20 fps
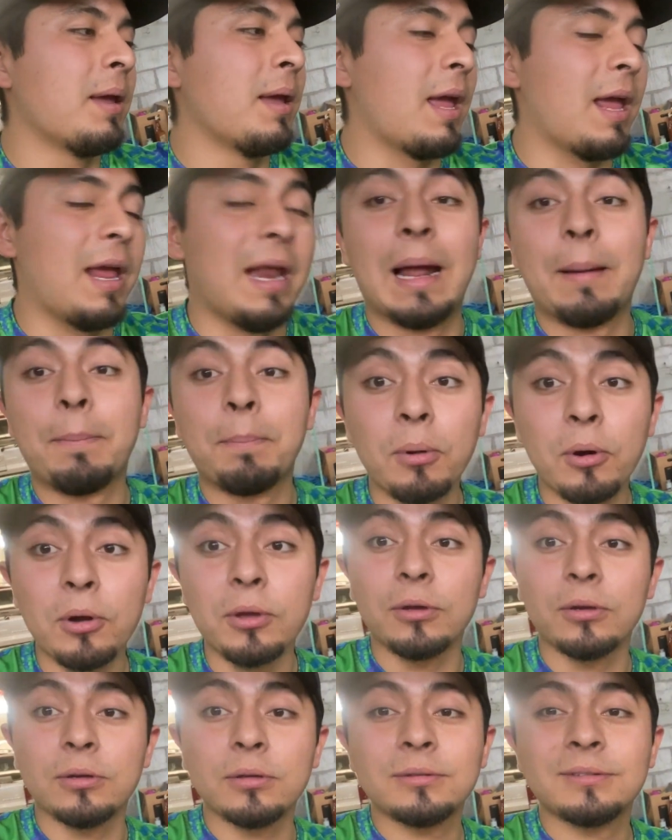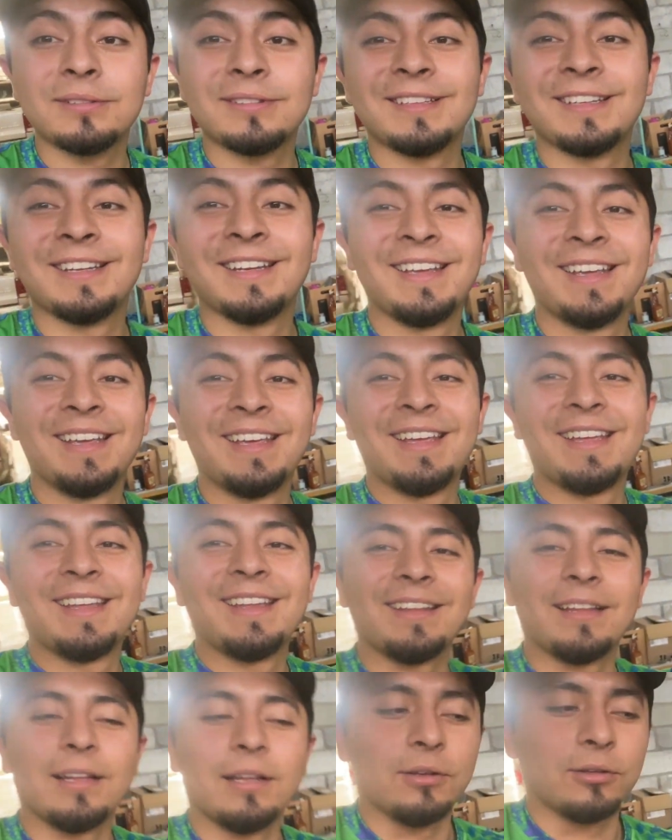el apoyo
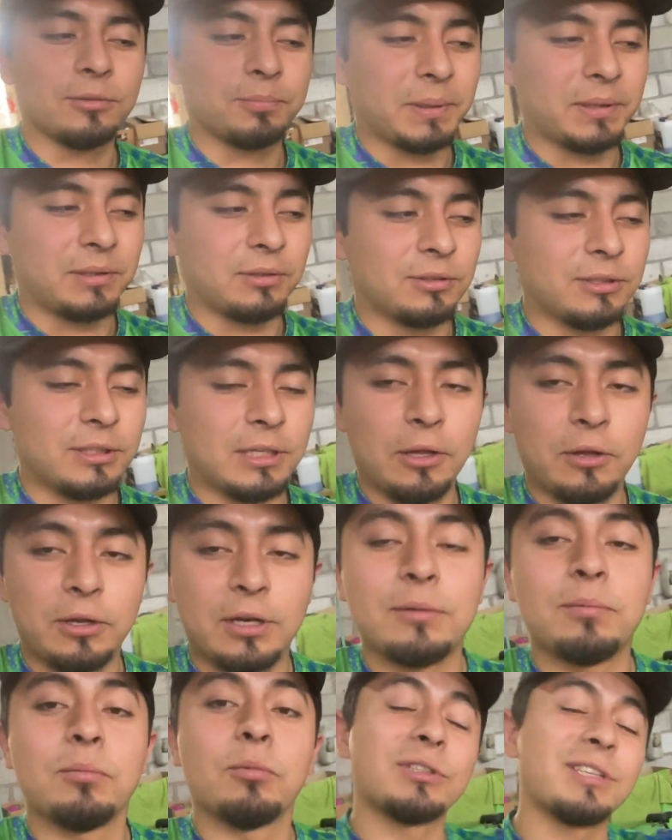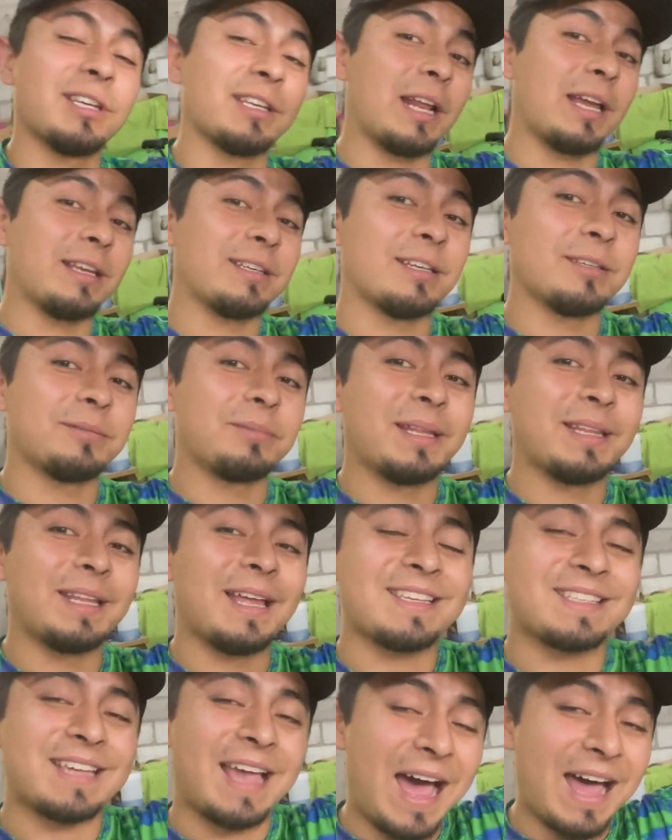de los patrocinadores. Muchas gracias
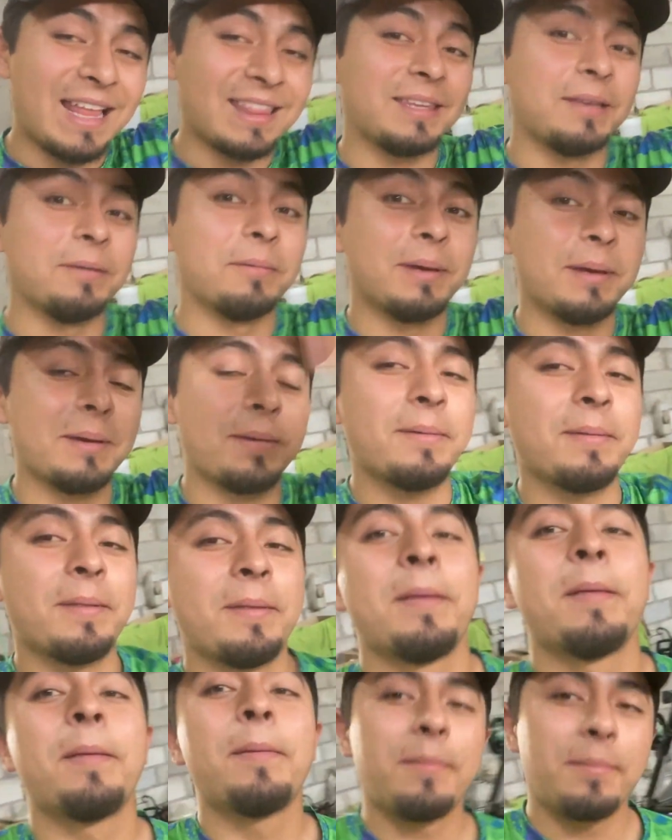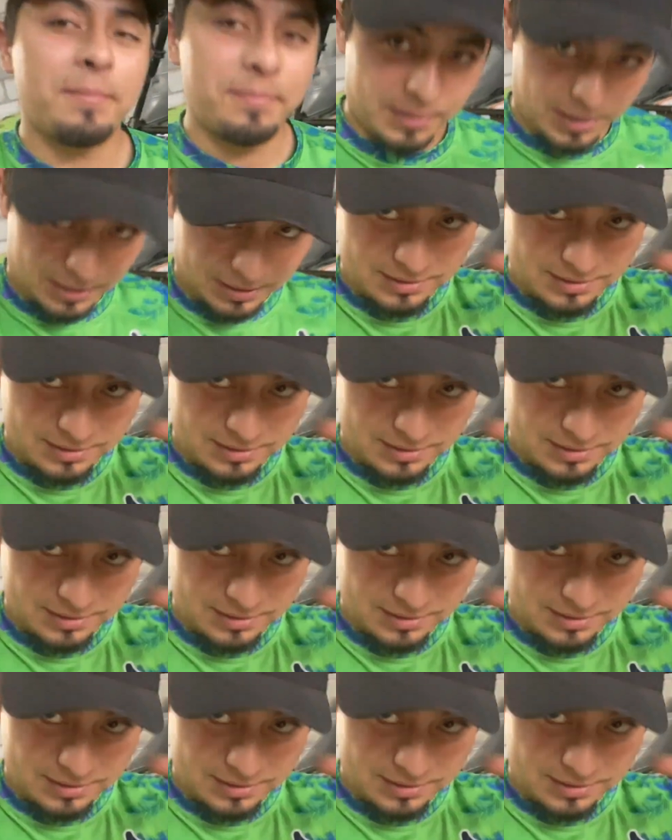Bandas ATV, aquí